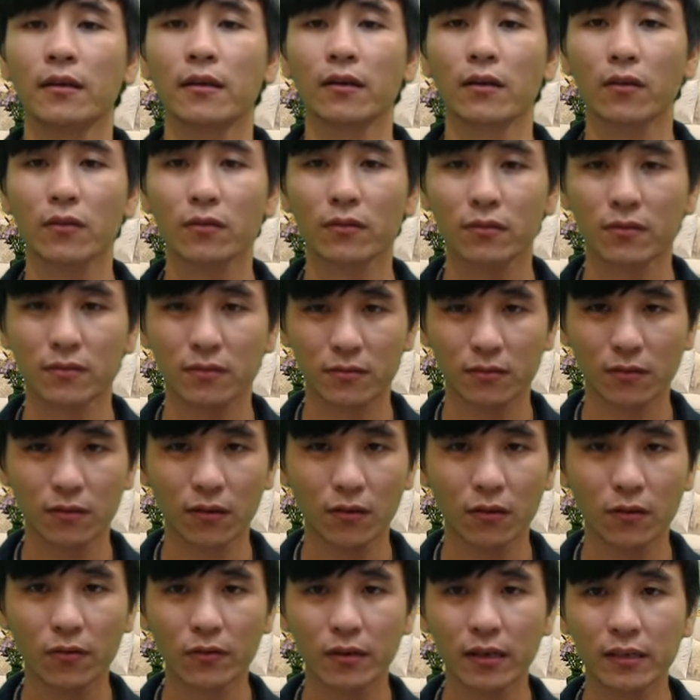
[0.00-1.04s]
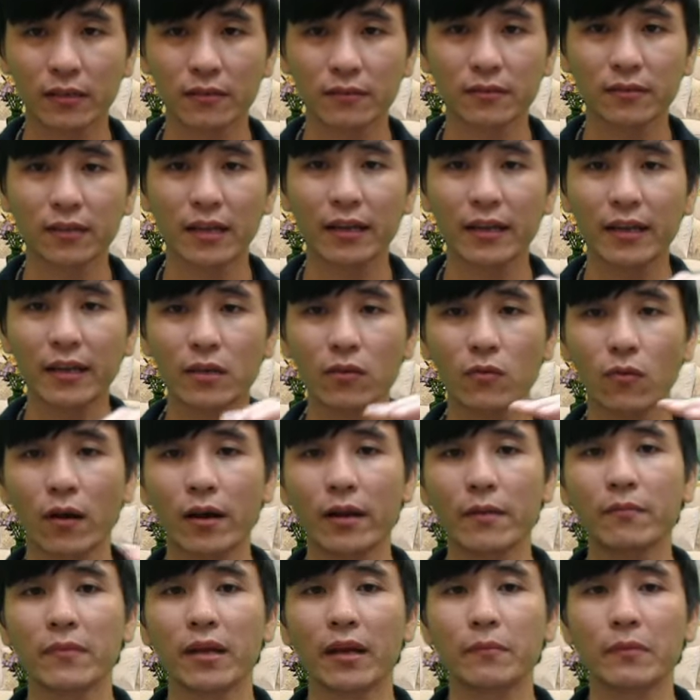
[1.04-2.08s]
có có nên cái kết quả
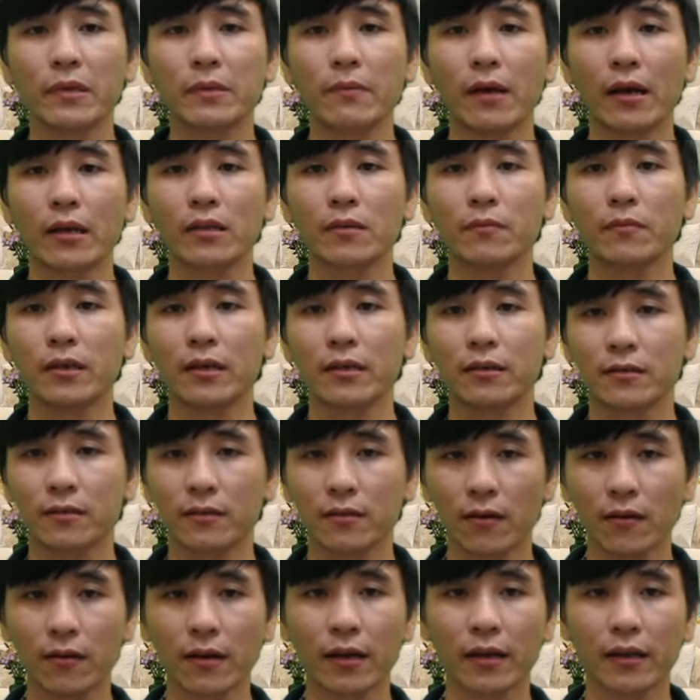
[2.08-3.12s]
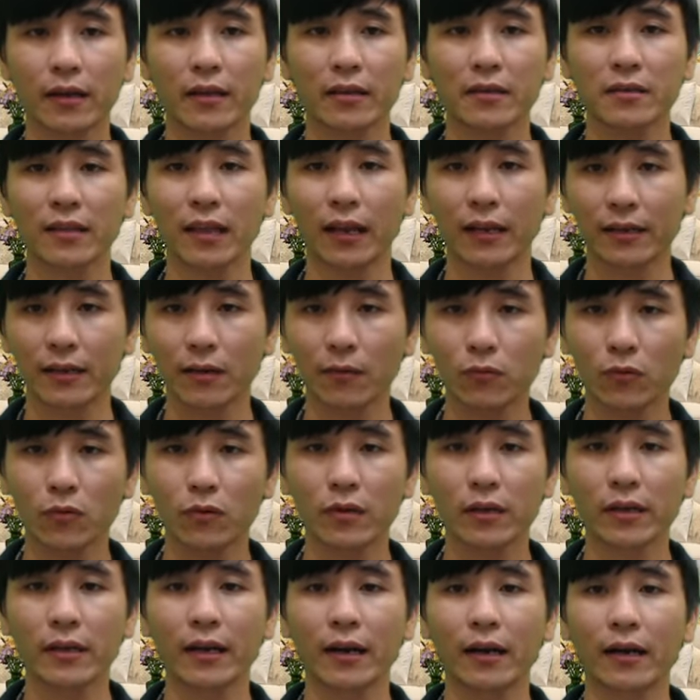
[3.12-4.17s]
đem lại mỹ mãn cho mình đó là cái thành công
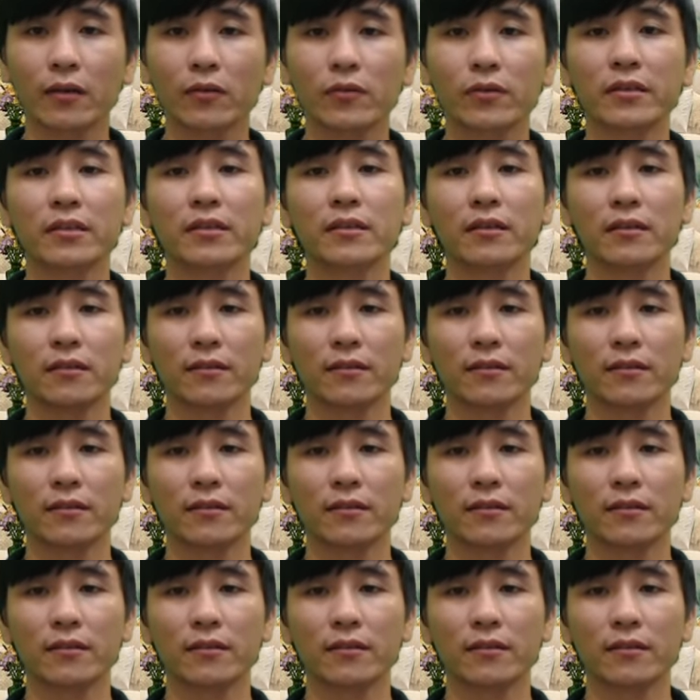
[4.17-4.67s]
kỳ lân luxury